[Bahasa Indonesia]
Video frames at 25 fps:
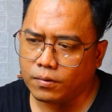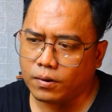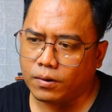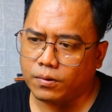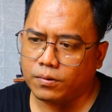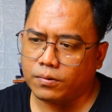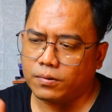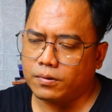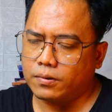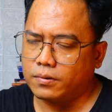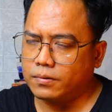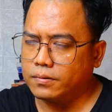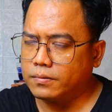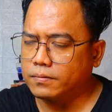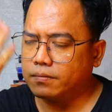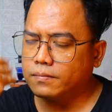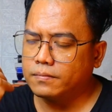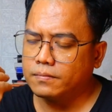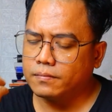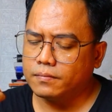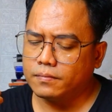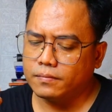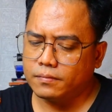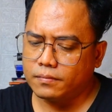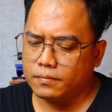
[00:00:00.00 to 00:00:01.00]
wow
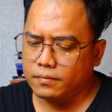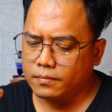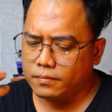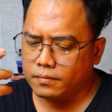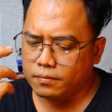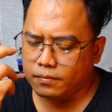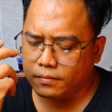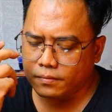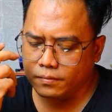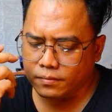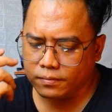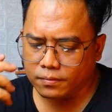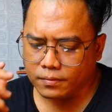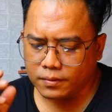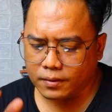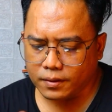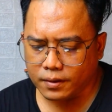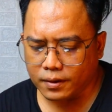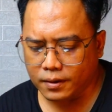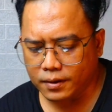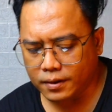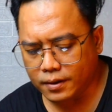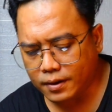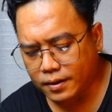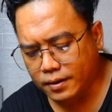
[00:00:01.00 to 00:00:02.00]

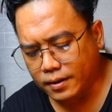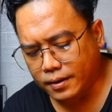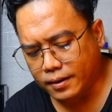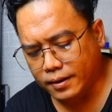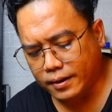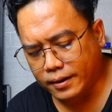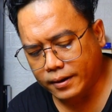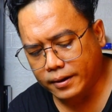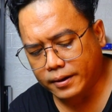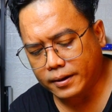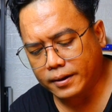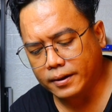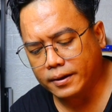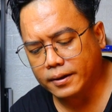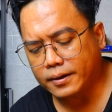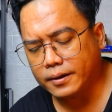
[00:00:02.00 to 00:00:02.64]
ini adalah